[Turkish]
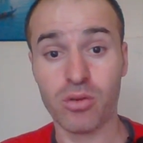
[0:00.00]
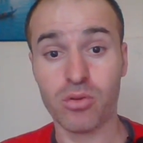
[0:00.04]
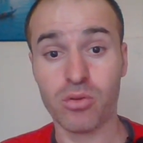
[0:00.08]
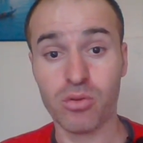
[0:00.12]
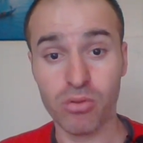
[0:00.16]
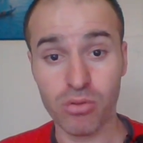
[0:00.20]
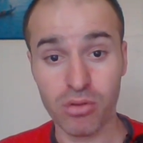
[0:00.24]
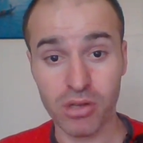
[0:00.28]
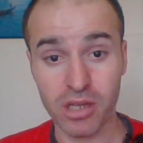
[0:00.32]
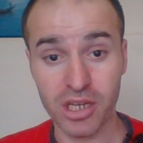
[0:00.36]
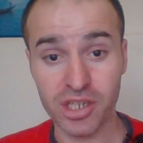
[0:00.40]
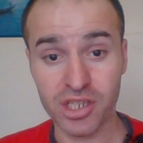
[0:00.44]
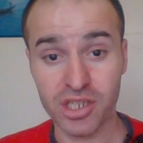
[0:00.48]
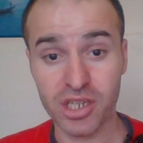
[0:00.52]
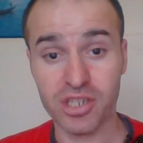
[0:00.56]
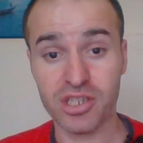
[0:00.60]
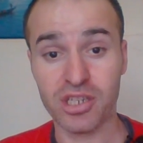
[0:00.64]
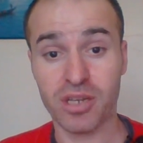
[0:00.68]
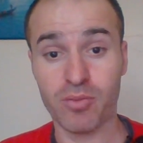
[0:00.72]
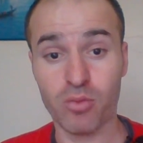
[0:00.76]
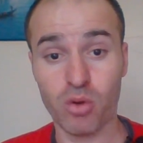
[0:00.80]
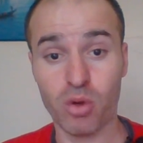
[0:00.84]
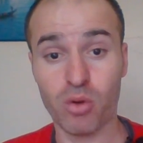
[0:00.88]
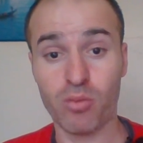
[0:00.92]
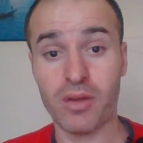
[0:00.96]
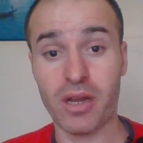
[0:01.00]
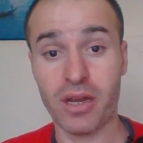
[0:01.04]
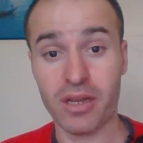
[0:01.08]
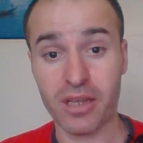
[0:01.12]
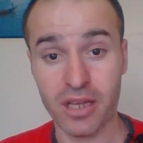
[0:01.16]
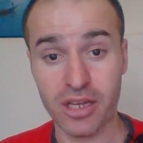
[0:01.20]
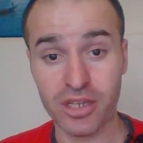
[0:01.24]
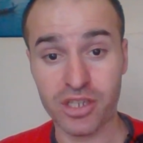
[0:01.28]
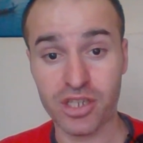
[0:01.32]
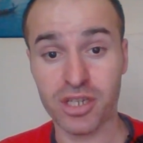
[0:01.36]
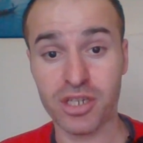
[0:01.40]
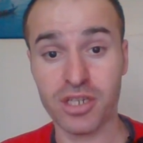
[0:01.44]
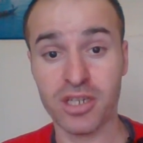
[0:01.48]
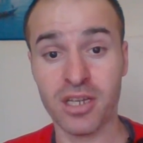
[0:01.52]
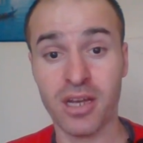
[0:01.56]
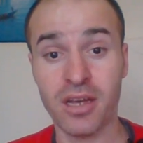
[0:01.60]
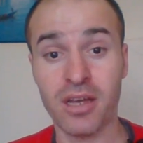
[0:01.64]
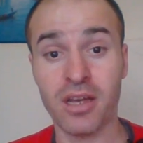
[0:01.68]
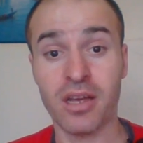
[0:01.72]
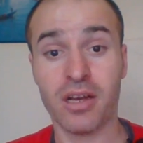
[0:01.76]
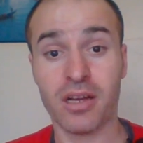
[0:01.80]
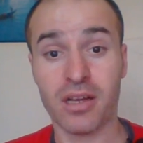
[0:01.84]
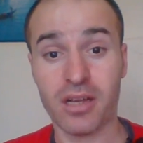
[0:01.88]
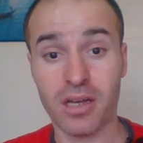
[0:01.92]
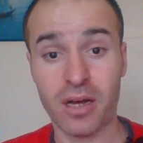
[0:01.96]
gün geçtikçe bölümler geçtikçe
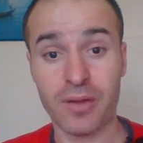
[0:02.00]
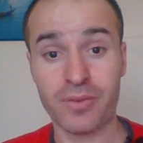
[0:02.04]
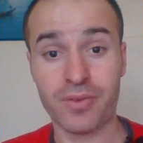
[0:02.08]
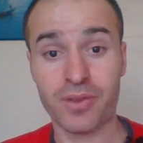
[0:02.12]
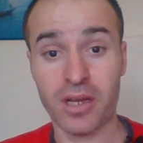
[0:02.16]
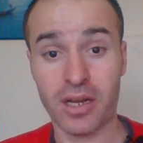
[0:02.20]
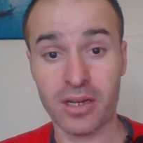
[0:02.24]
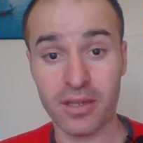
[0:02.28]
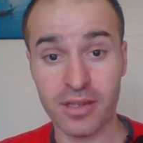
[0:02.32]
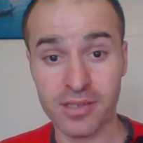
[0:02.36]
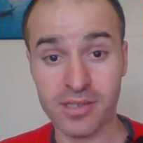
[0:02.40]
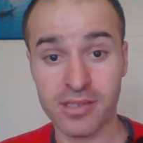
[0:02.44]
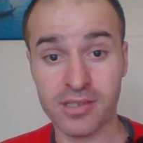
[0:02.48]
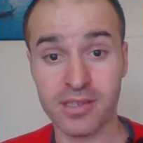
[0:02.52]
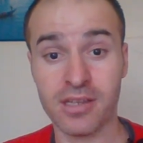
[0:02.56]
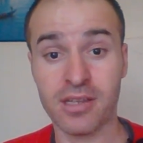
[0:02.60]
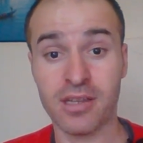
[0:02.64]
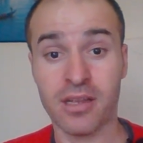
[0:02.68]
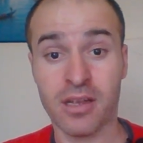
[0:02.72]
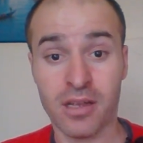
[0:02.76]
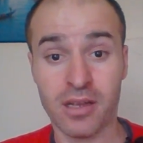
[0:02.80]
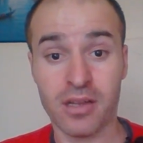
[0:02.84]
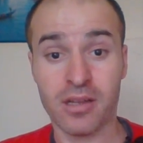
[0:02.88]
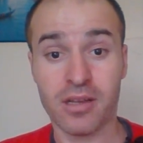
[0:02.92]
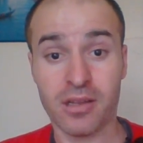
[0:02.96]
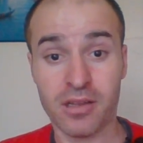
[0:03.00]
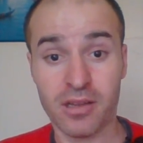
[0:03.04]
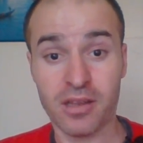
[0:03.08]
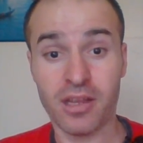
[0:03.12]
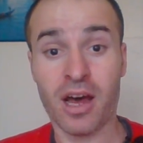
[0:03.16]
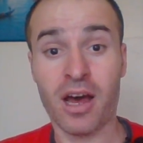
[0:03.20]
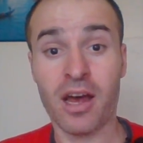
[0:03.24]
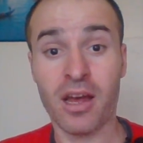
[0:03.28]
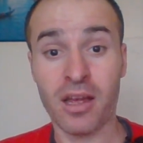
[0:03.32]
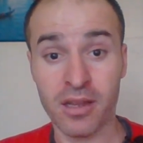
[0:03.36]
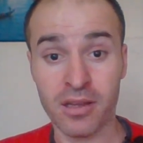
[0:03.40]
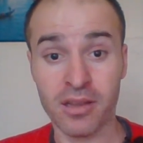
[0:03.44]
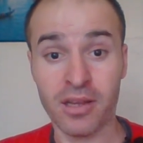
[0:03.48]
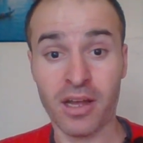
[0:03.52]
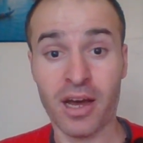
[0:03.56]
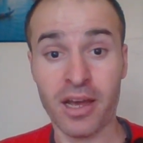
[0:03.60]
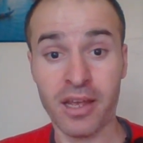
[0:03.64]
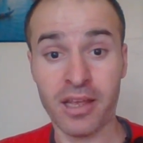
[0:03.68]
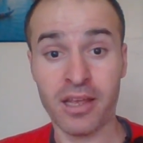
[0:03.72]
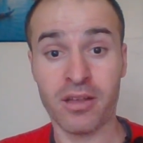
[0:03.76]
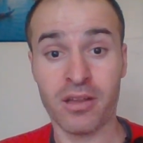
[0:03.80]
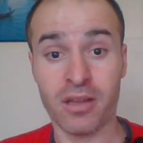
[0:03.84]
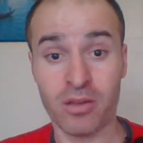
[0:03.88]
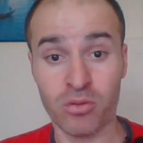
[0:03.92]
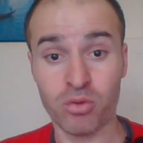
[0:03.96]
Gatlar dizisi daha, daha
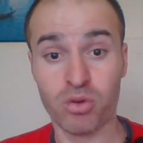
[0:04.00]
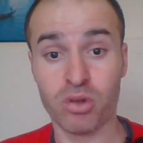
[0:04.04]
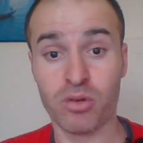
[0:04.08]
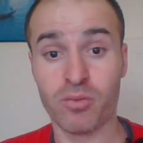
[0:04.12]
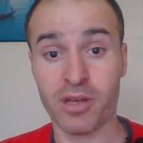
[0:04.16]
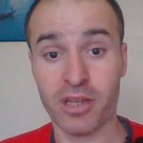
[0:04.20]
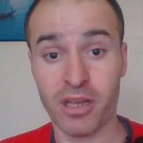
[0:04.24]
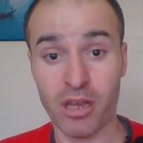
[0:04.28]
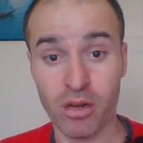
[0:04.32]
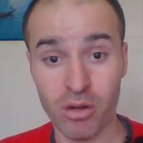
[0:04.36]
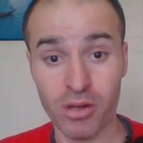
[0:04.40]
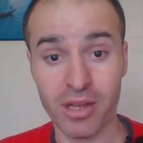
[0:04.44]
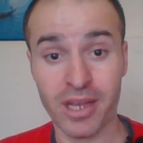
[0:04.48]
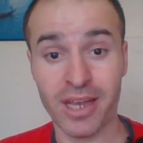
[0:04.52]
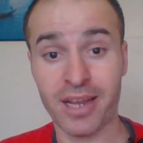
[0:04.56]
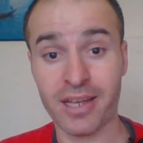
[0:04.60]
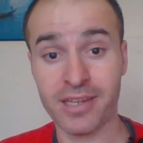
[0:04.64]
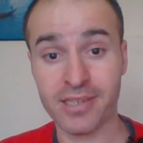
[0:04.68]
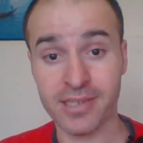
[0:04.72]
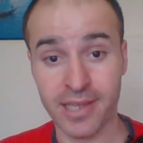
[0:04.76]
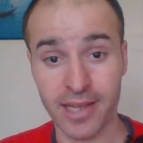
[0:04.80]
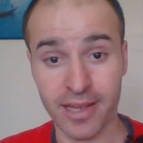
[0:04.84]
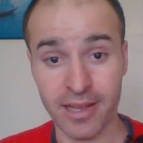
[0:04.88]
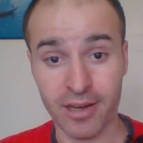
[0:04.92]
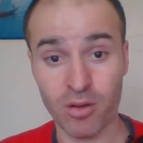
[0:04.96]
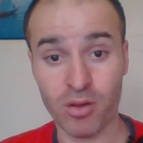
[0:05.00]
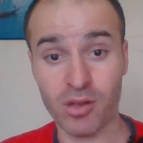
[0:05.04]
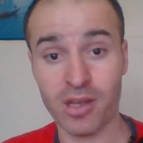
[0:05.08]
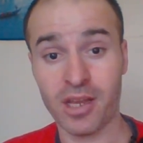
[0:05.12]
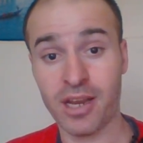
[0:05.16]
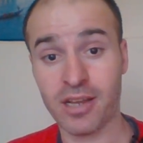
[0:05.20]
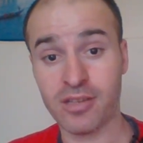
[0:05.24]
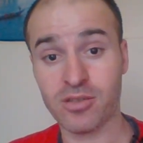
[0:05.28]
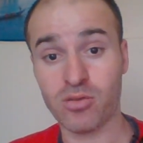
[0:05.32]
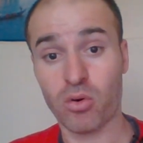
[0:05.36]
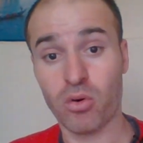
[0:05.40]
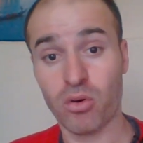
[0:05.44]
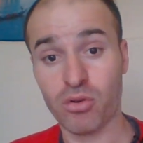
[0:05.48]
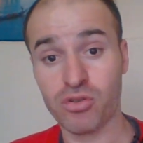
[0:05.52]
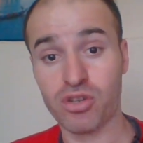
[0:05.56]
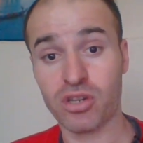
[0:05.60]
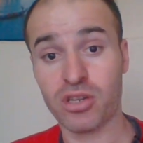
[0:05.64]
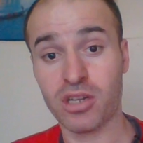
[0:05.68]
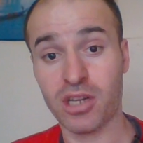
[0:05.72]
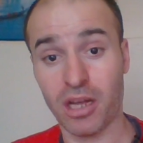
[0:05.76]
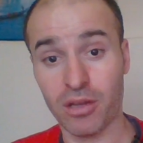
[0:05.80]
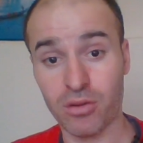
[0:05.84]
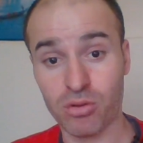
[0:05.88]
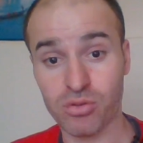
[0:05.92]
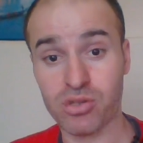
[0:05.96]
iyi duruma geliyor. Gerek senaryo gerekse oyuncu
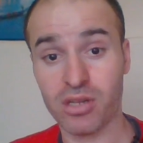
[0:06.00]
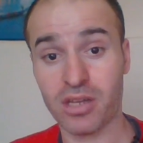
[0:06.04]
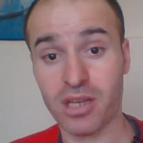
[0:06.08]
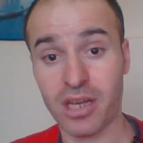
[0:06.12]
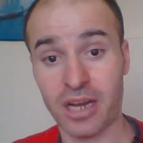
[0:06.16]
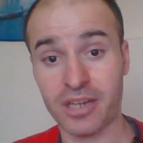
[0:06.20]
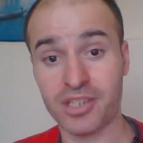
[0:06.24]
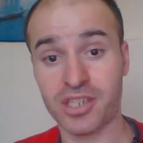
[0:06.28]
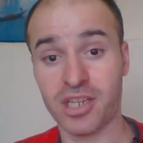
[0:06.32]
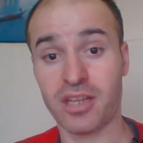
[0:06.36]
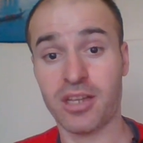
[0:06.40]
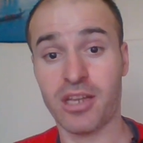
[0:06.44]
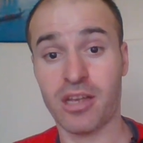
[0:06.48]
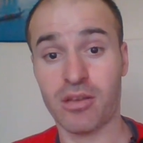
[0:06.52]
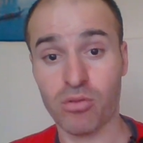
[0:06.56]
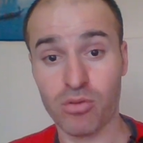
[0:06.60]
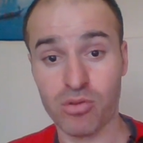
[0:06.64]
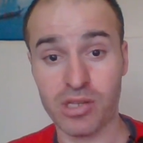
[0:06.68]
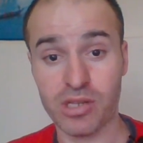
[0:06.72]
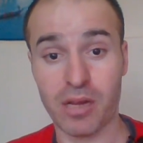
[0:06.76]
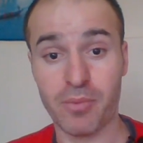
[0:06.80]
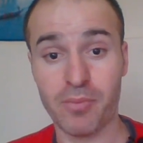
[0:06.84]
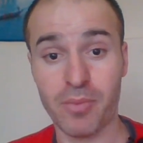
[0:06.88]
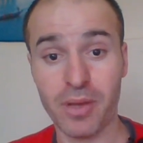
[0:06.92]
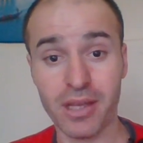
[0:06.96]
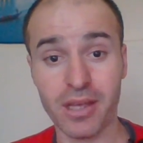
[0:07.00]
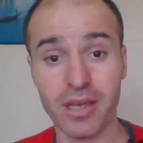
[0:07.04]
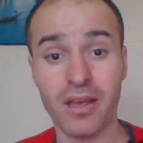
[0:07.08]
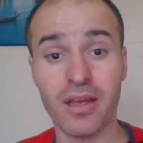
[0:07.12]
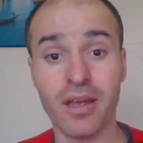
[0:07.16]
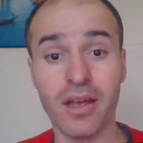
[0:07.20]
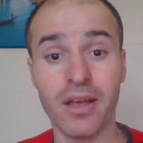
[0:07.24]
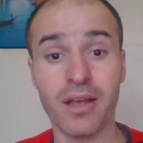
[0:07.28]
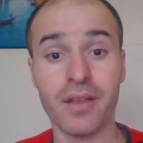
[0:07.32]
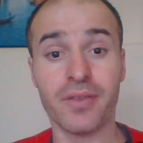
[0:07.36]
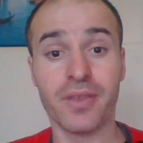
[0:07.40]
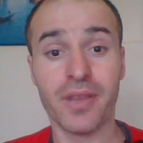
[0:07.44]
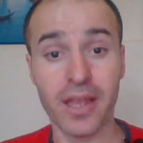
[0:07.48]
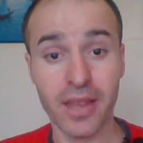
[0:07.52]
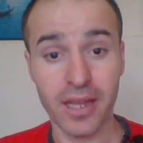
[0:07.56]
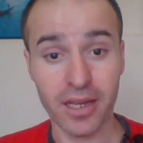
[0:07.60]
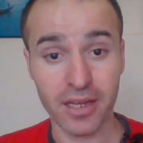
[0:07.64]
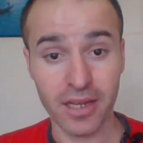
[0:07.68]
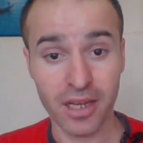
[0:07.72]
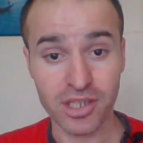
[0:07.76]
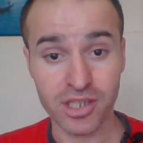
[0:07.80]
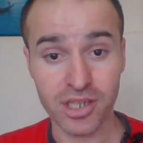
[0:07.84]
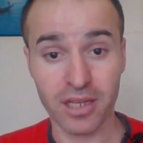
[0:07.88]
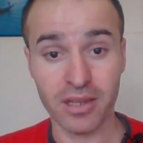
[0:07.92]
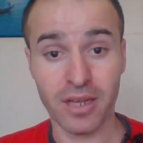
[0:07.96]
kadrosu gerçekten güzel. Peki neler
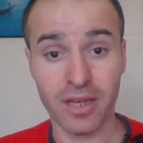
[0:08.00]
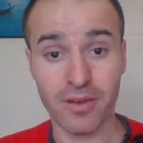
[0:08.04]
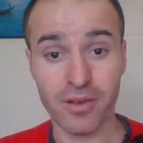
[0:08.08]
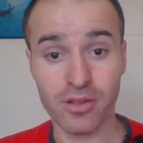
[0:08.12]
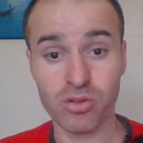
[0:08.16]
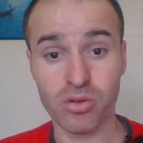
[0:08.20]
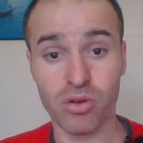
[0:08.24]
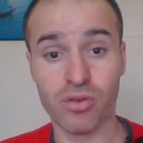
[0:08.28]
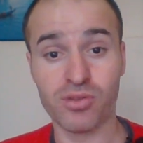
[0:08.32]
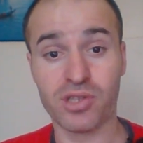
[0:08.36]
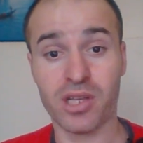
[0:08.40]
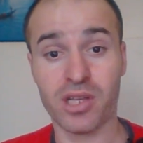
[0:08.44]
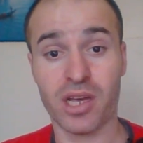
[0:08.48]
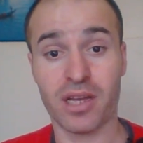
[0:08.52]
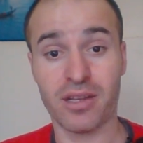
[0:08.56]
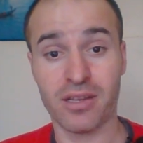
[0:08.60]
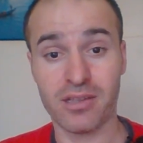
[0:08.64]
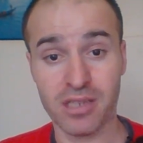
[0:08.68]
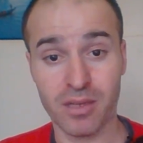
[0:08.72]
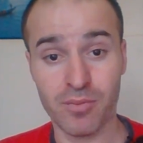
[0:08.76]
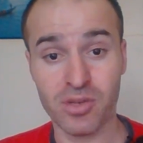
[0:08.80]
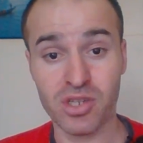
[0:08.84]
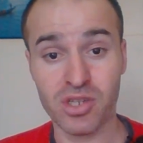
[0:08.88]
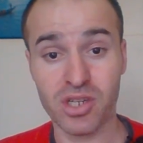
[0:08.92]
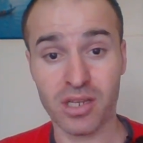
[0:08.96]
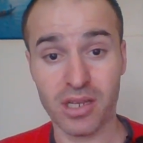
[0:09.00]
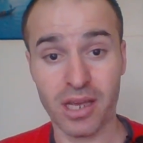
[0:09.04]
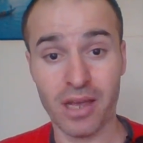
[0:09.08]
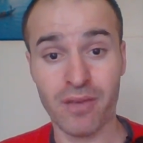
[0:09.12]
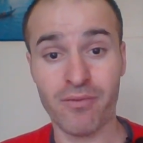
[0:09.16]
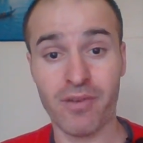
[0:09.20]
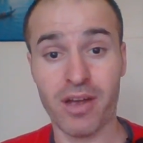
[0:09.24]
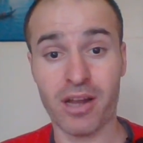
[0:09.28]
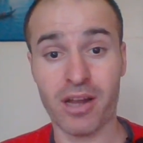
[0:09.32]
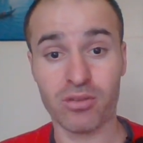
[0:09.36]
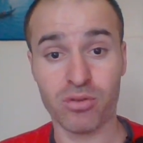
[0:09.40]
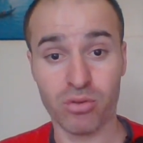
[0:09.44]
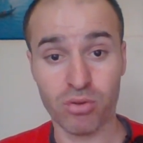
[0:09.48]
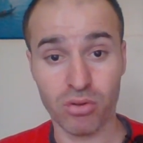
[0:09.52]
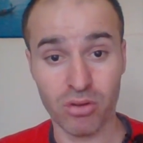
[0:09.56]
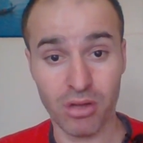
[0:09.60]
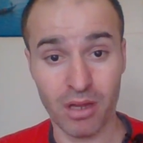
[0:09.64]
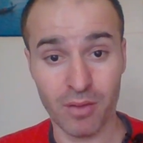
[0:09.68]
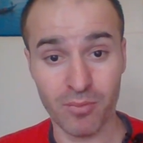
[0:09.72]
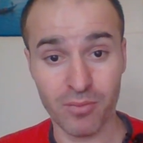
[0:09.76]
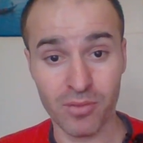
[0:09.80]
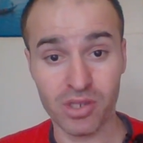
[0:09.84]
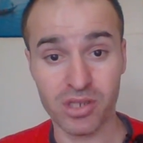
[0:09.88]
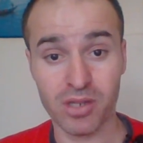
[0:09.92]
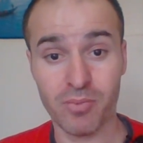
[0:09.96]
yaşandı? Evet son saniye izlemiştik. Enver
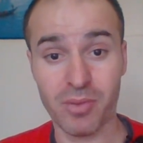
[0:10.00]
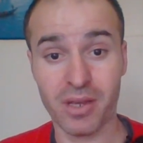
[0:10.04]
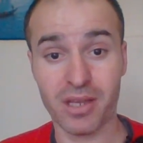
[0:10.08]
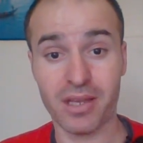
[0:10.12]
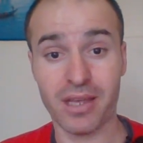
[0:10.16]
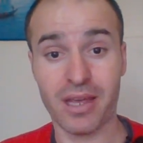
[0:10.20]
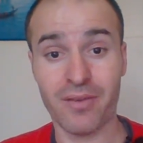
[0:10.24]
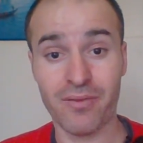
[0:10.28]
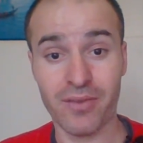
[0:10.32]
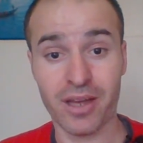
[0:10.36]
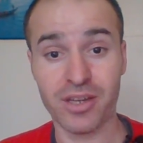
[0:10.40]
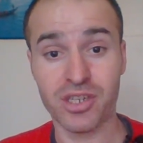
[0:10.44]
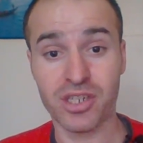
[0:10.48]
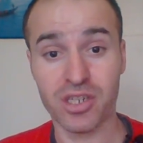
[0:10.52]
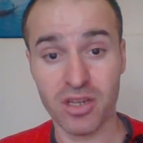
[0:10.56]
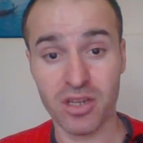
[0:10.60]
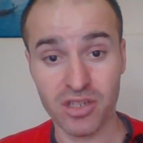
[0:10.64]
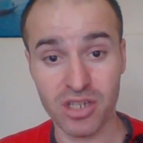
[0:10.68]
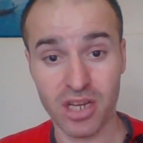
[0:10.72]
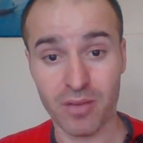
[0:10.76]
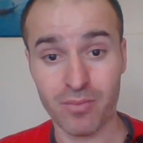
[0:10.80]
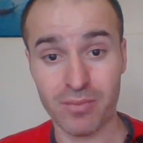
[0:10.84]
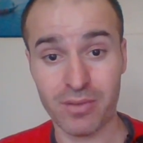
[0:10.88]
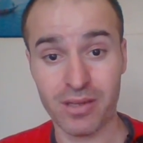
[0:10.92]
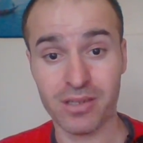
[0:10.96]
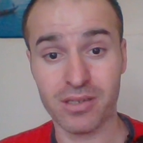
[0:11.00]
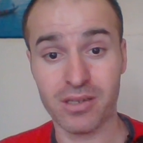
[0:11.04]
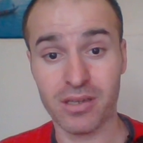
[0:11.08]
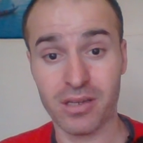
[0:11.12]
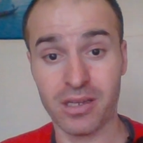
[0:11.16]
tutuklanmıştı. Peki Enver çıkacak mı?